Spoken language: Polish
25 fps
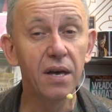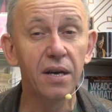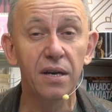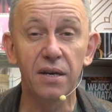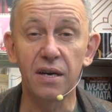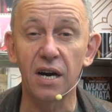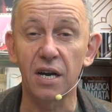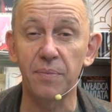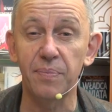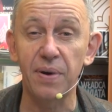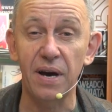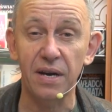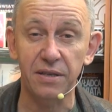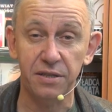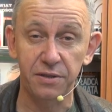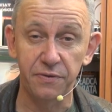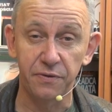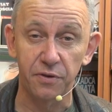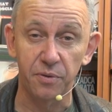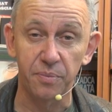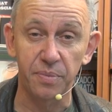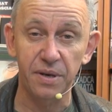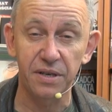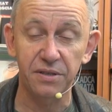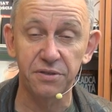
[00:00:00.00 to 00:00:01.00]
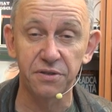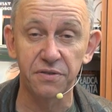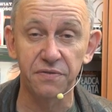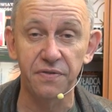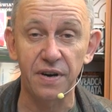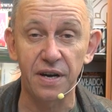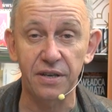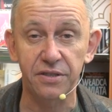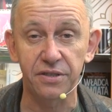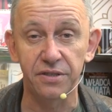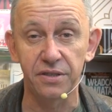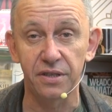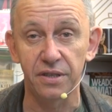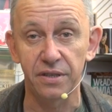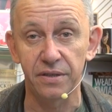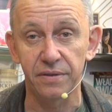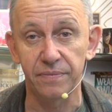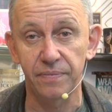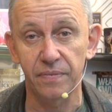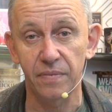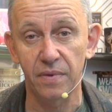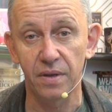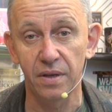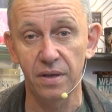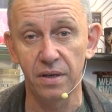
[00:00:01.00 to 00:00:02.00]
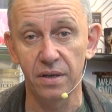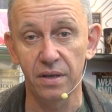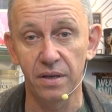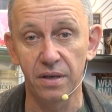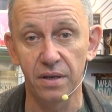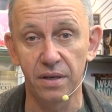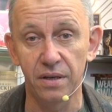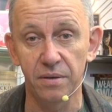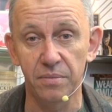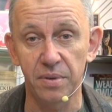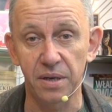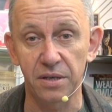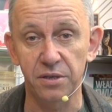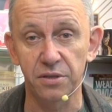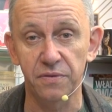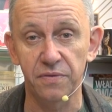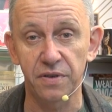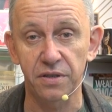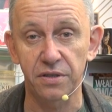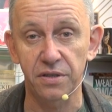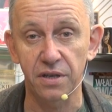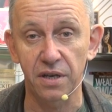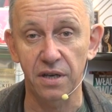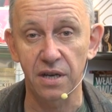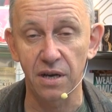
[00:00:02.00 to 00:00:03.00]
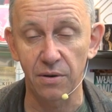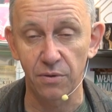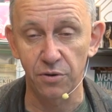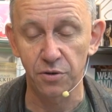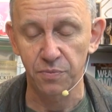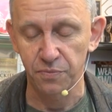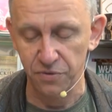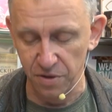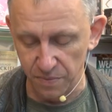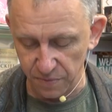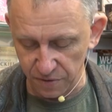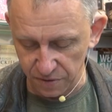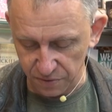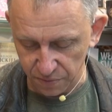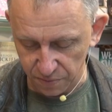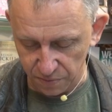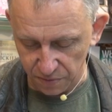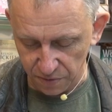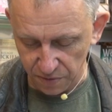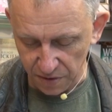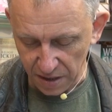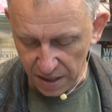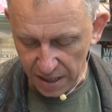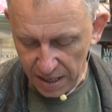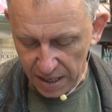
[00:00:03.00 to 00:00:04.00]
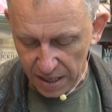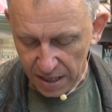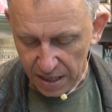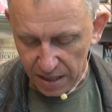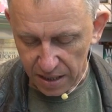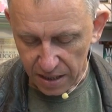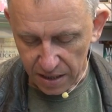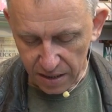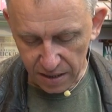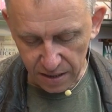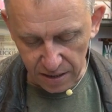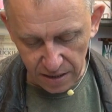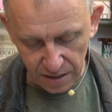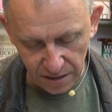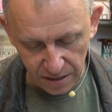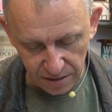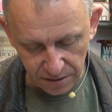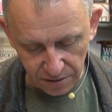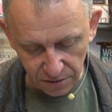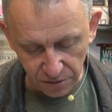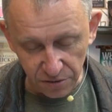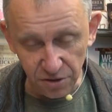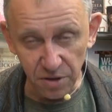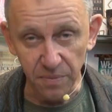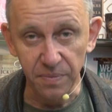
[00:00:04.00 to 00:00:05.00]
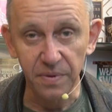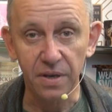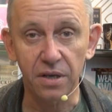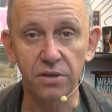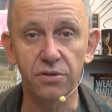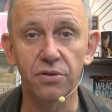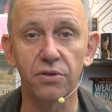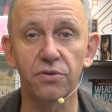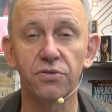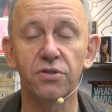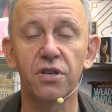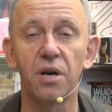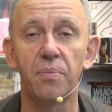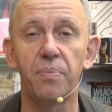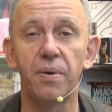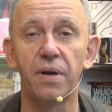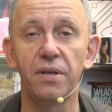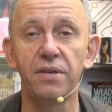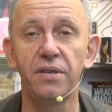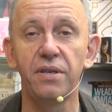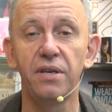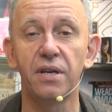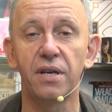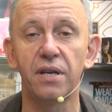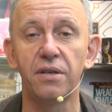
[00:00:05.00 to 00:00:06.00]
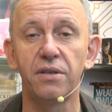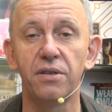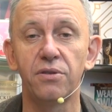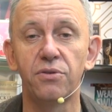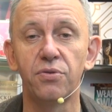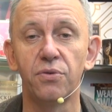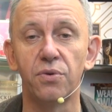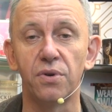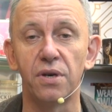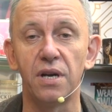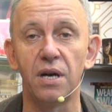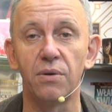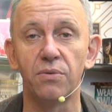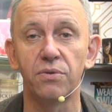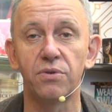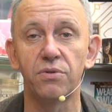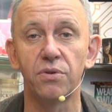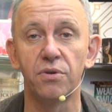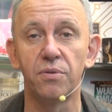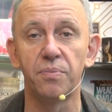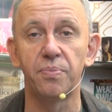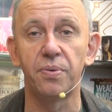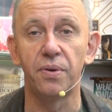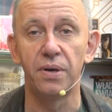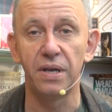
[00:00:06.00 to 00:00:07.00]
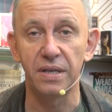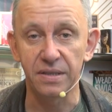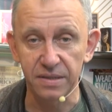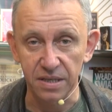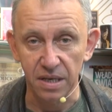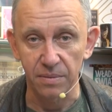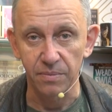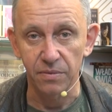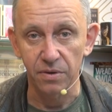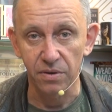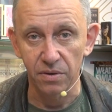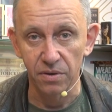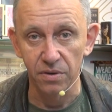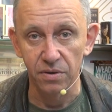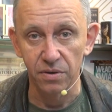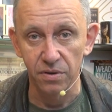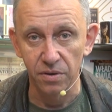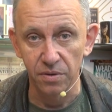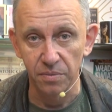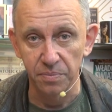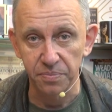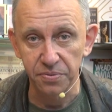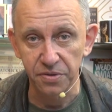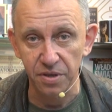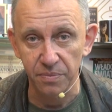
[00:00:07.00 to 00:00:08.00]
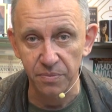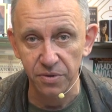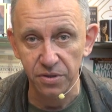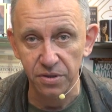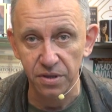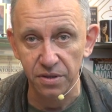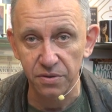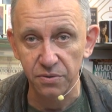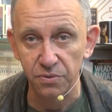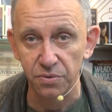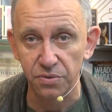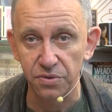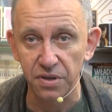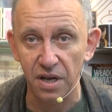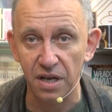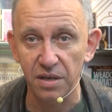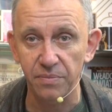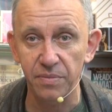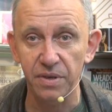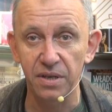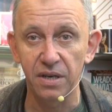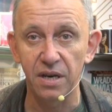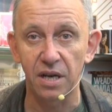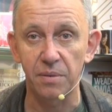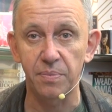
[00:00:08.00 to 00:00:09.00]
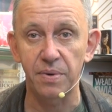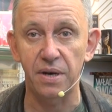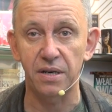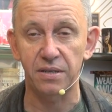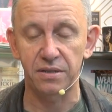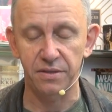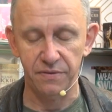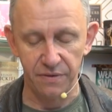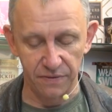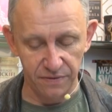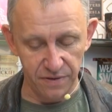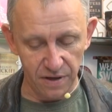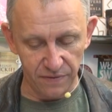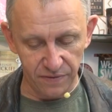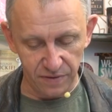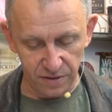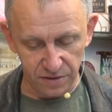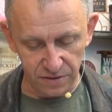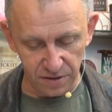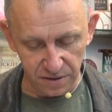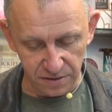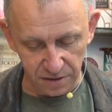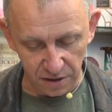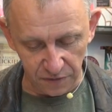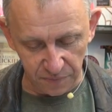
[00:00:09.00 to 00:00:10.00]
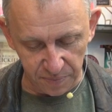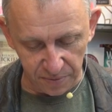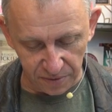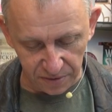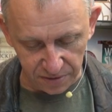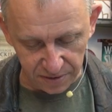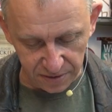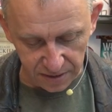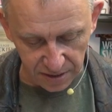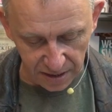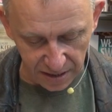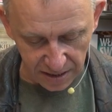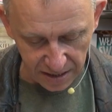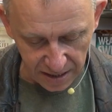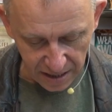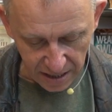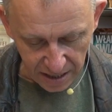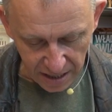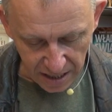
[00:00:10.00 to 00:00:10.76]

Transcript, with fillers: garbarstwo, bardzo ważne Y, bardzo ważna gałąź przemysłu. Y, jest osobna książka pani Ireny Turnał, którą polecam, o przemyśle skórzanym i garbarstwie w dawnych czasach w Polsce.